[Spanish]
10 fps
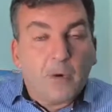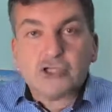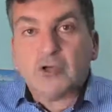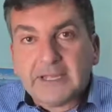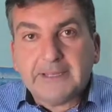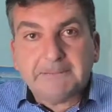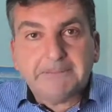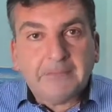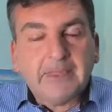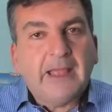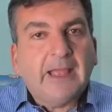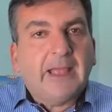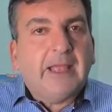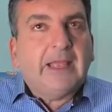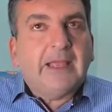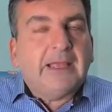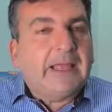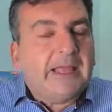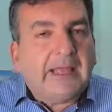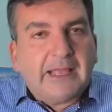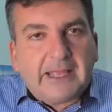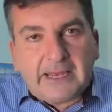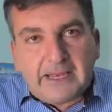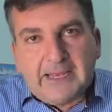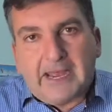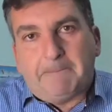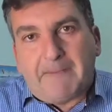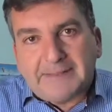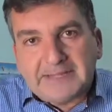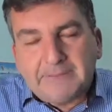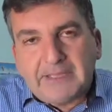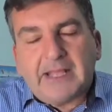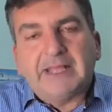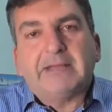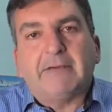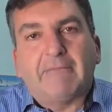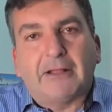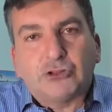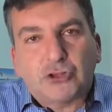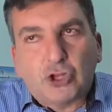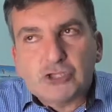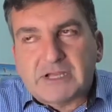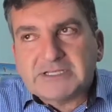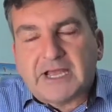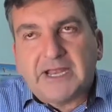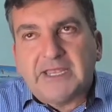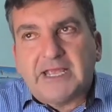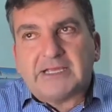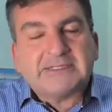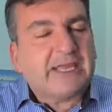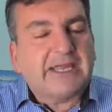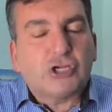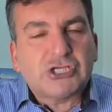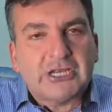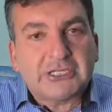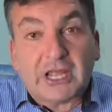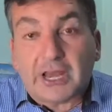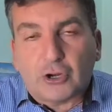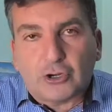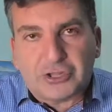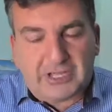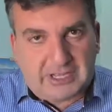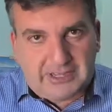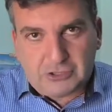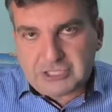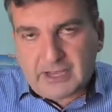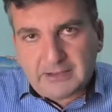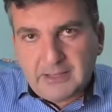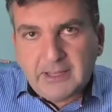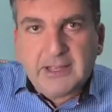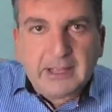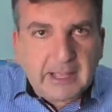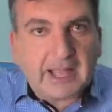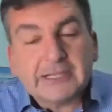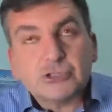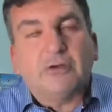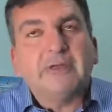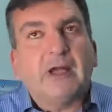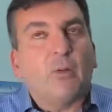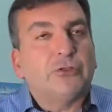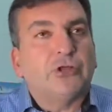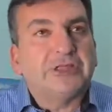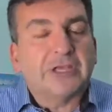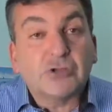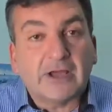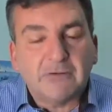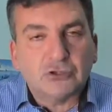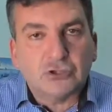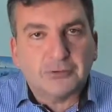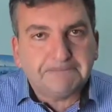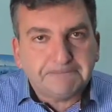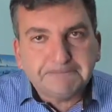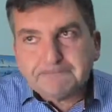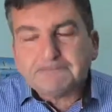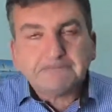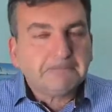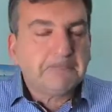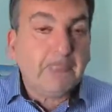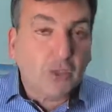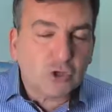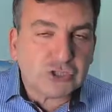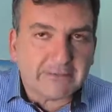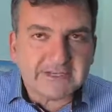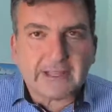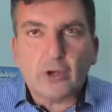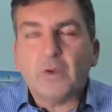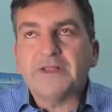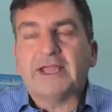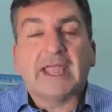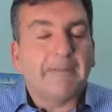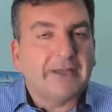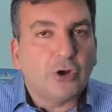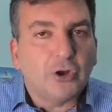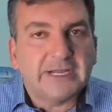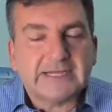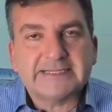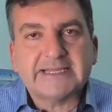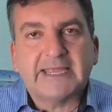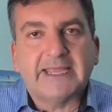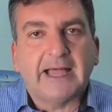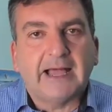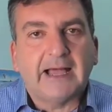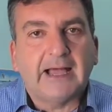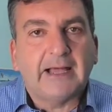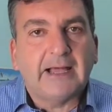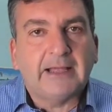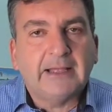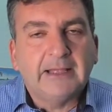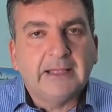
puesto aquí era pandemia, llevaban todos mascarillas y no se les reconocía a nadie. O sea, antes todavía cuando hacías una foto, os habréis dado cuenta que a menores y a,